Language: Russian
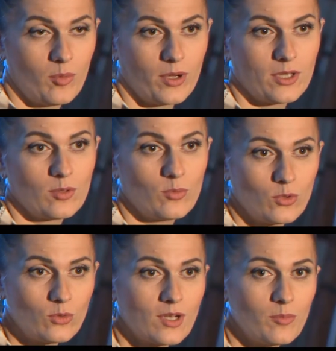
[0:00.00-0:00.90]
Поэтому,
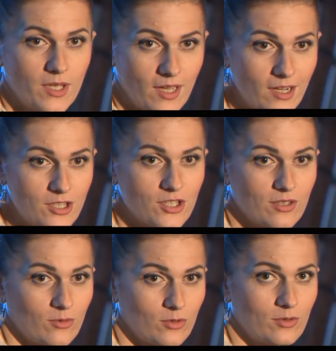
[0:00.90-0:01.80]
ну, для меня
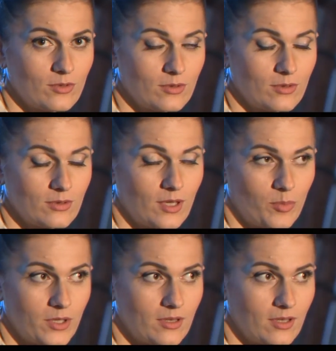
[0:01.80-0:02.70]
лично вот э, я
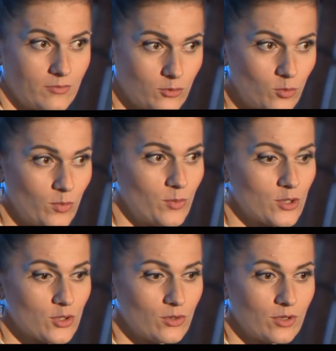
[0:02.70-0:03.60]
поняла в тот момент,
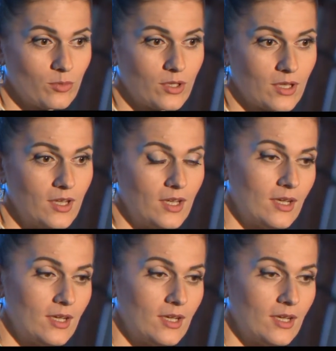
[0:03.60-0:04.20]
что это была